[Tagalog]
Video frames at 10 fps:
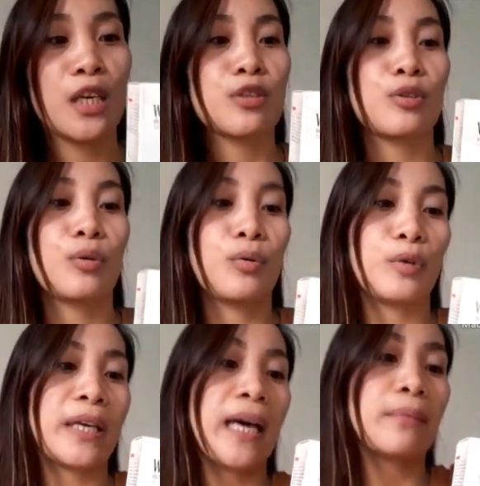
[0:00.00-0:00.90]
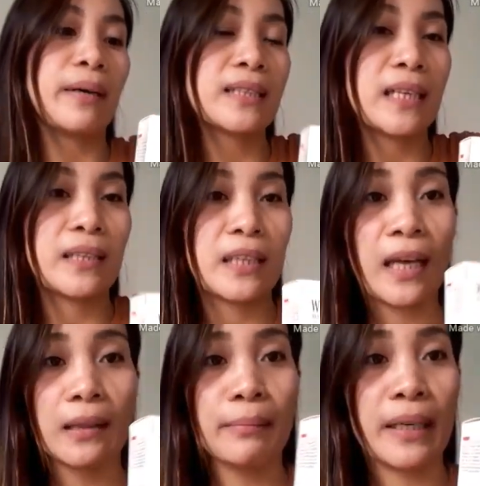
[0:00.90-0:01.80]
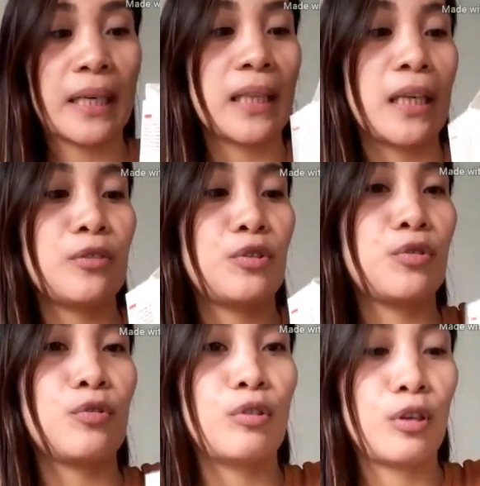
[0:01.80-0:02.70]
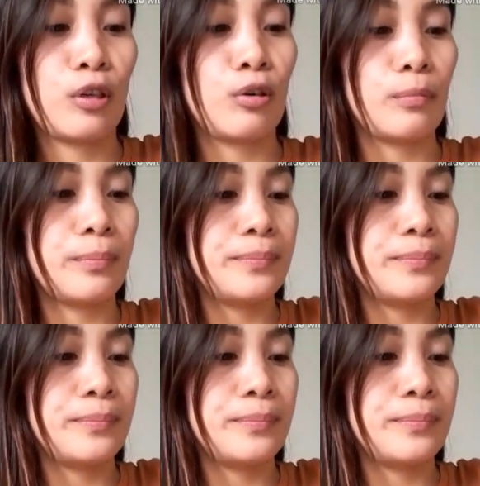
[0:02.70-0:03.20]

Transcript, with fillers: So, i-unbox natin at makikita nyo yung loob.